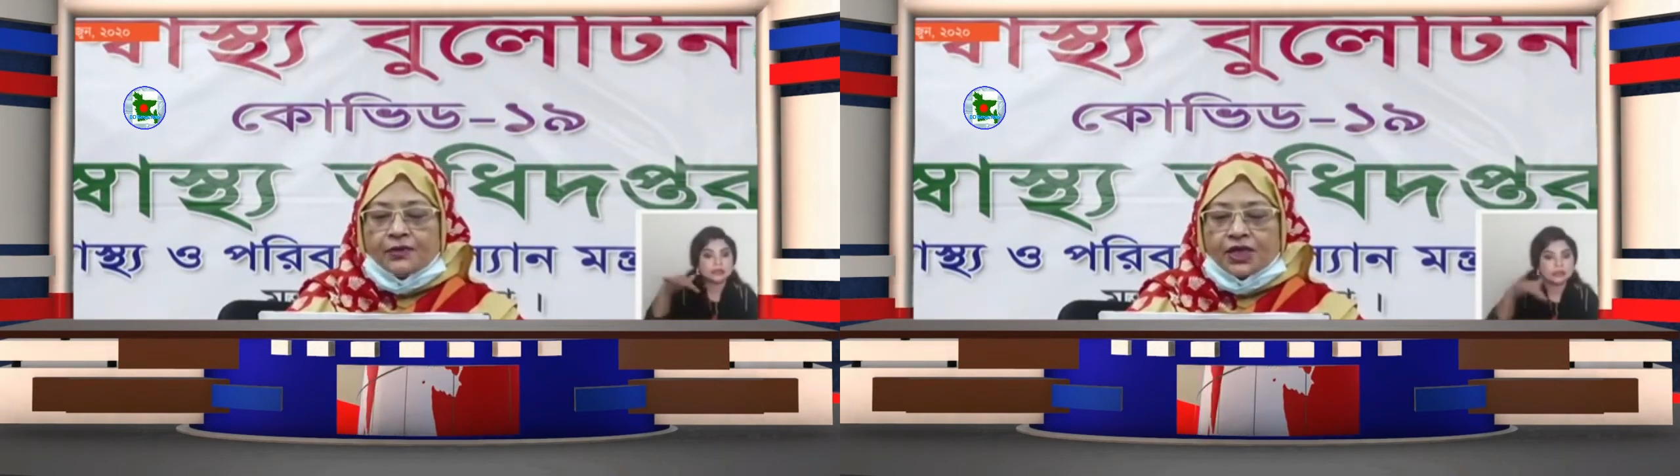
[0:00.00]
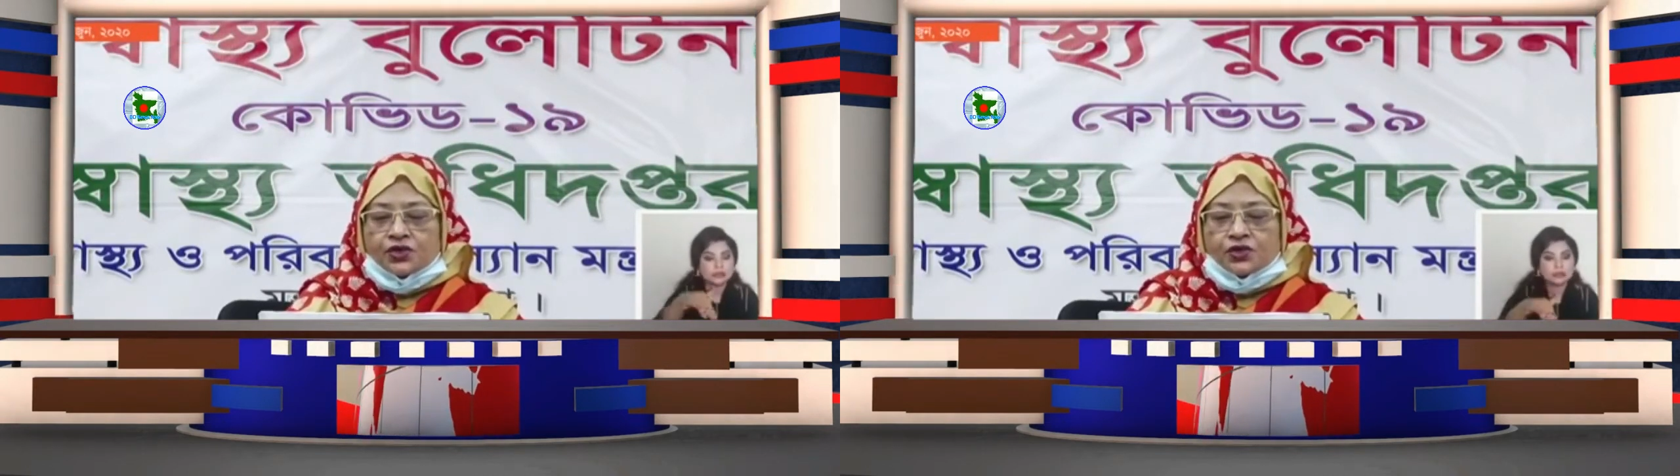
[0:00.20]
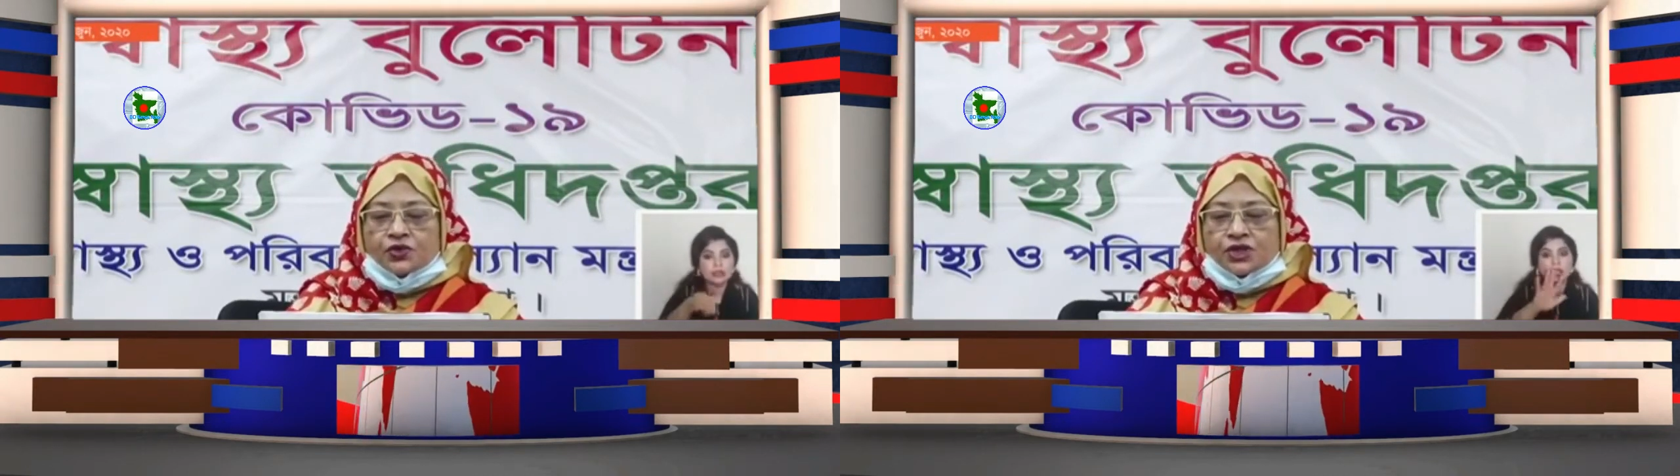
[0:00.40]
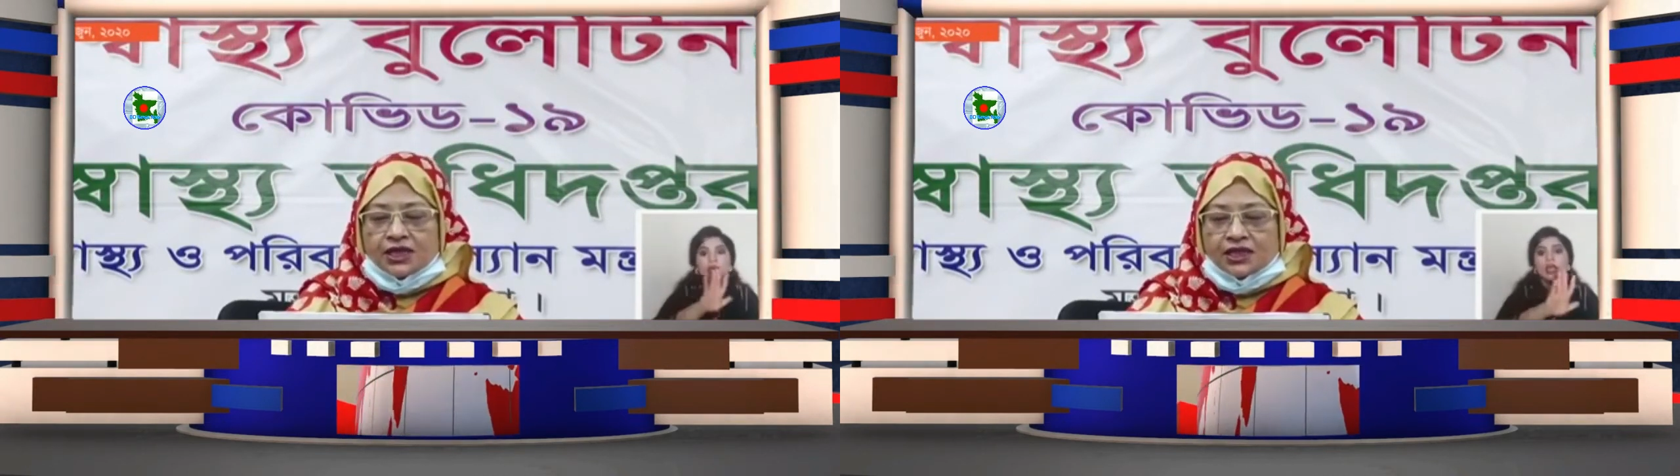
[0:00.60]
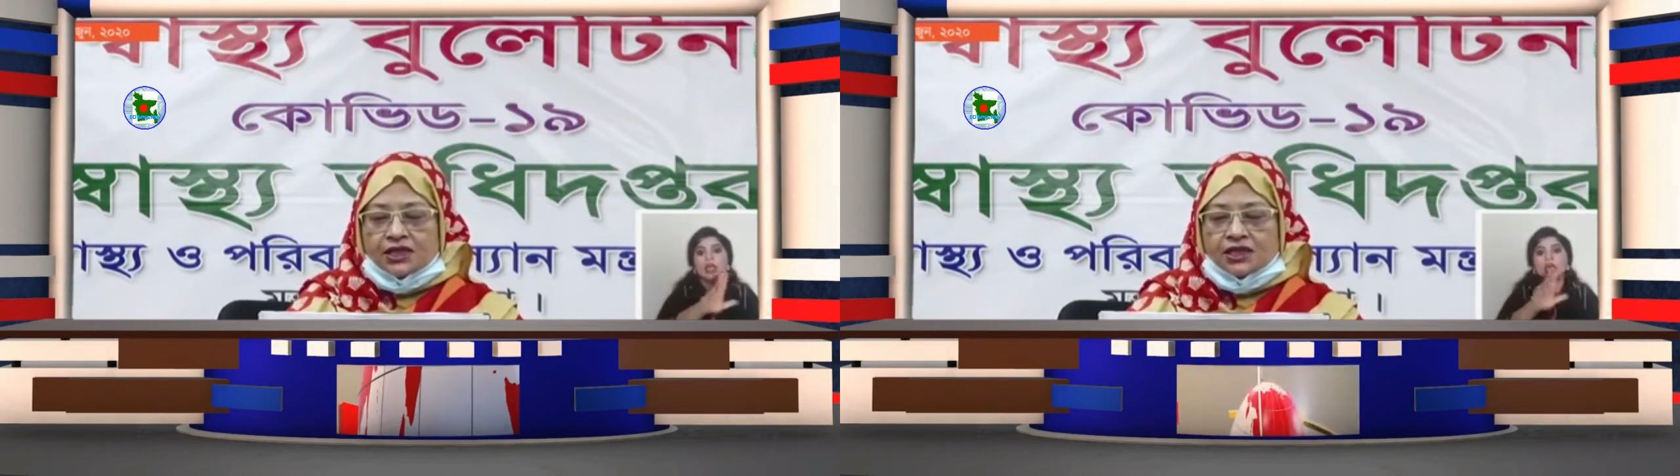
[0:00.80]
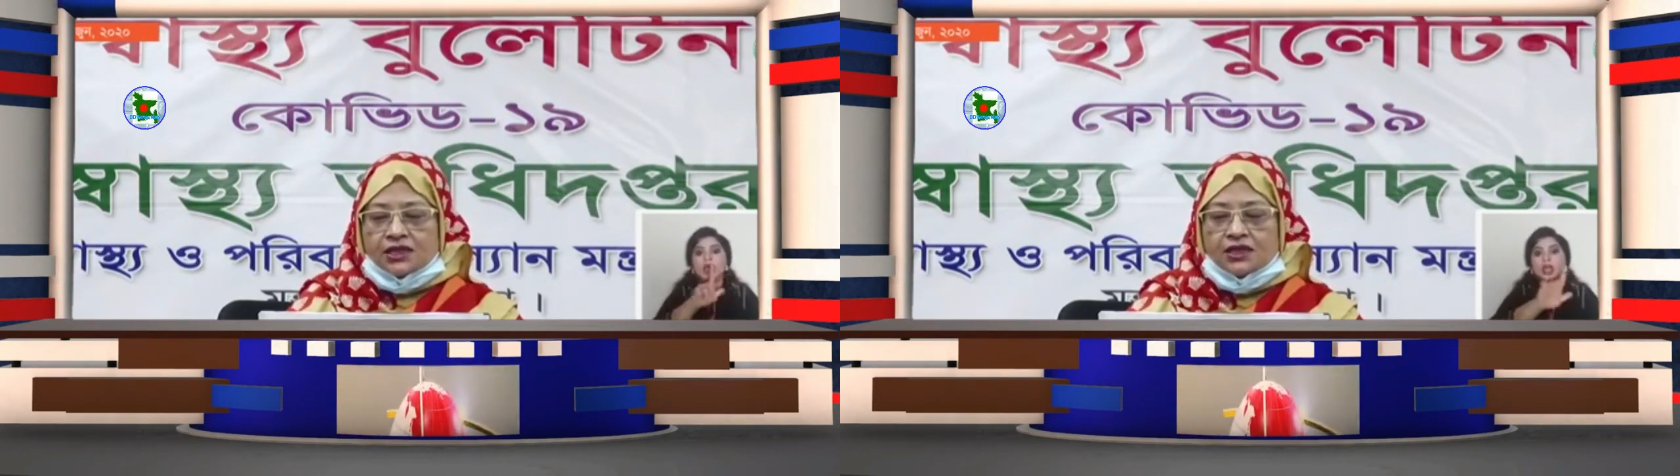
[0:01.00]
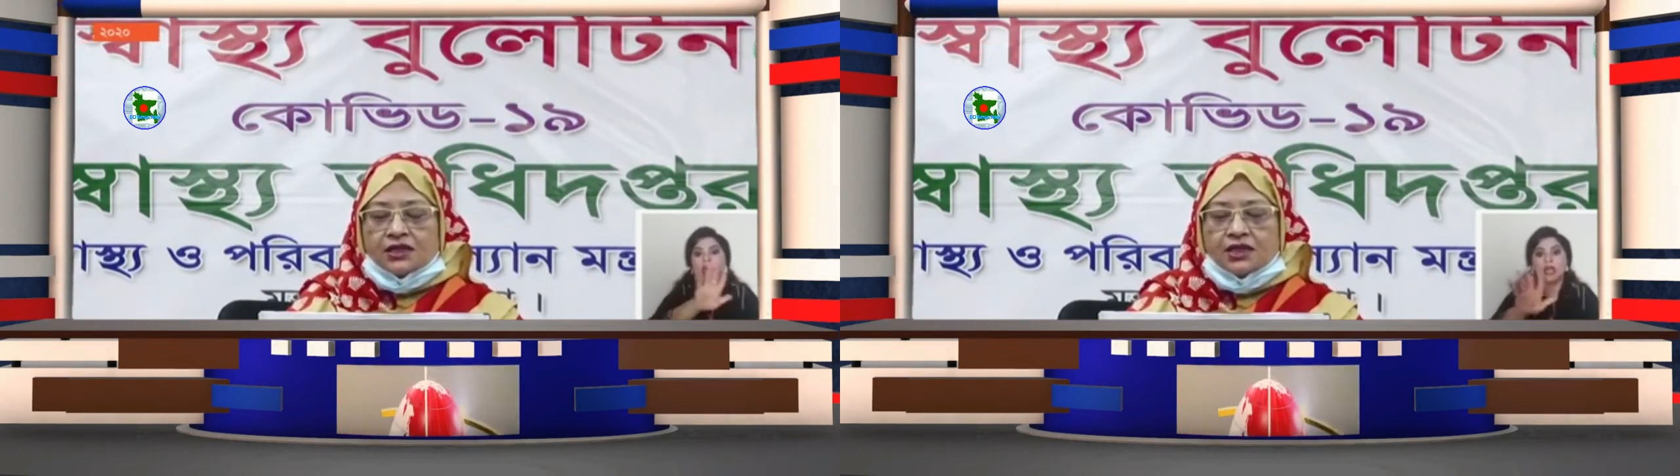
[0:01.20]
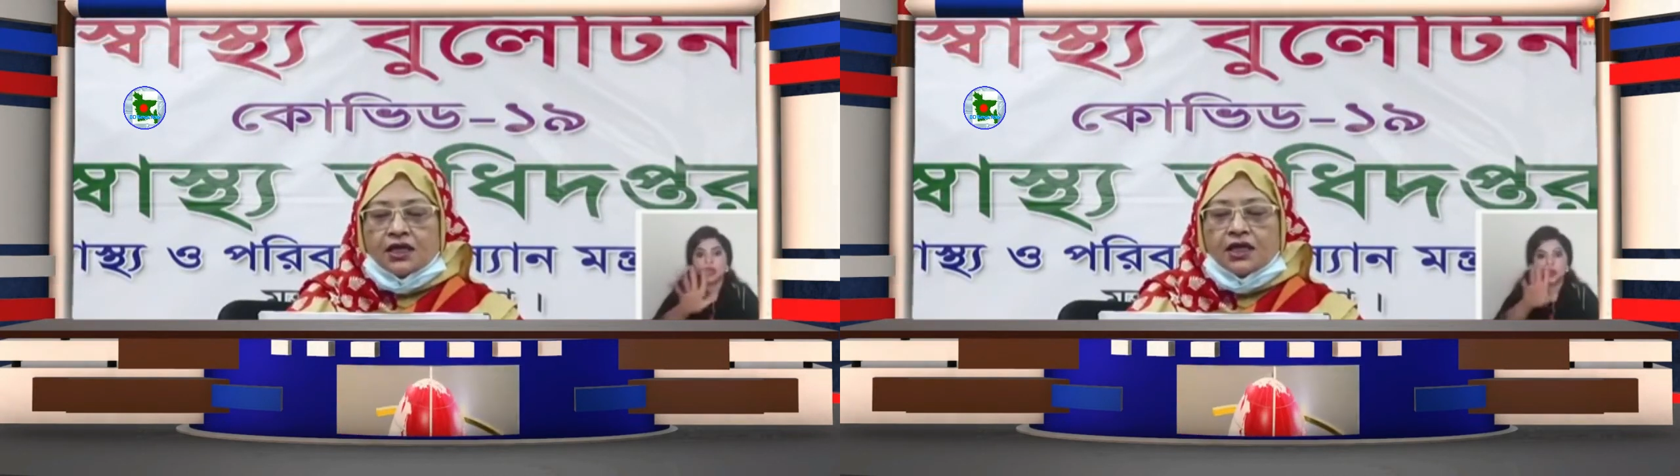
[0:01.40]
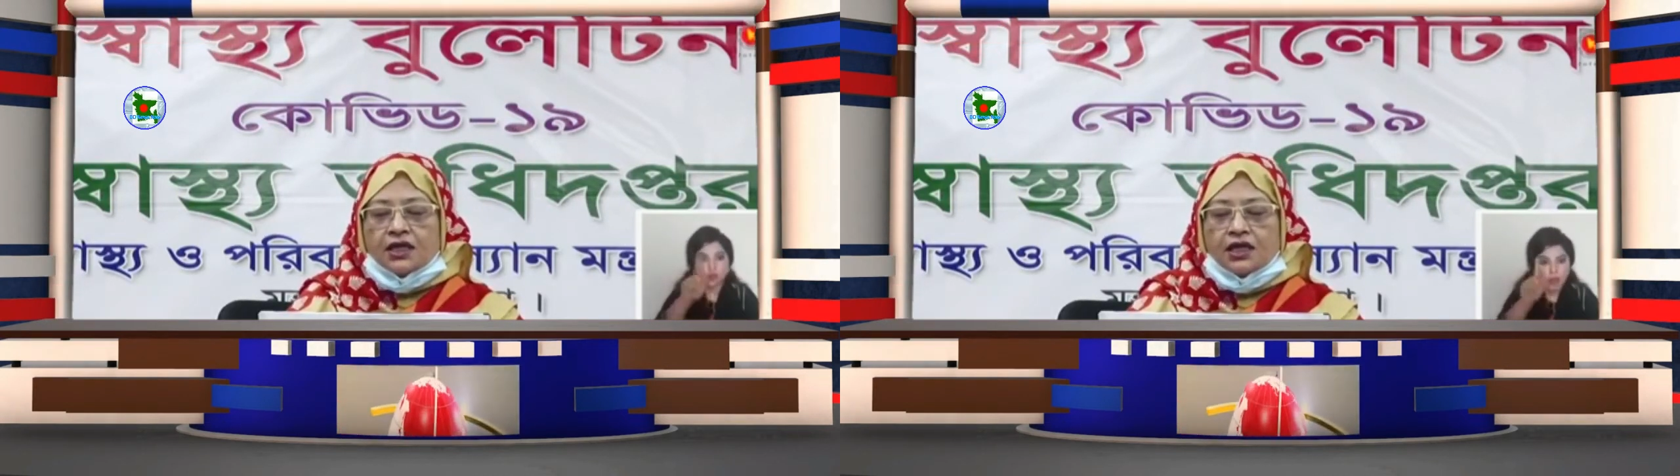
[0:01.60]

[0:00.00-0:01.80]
হাজার পাঁচশো সাতাশটি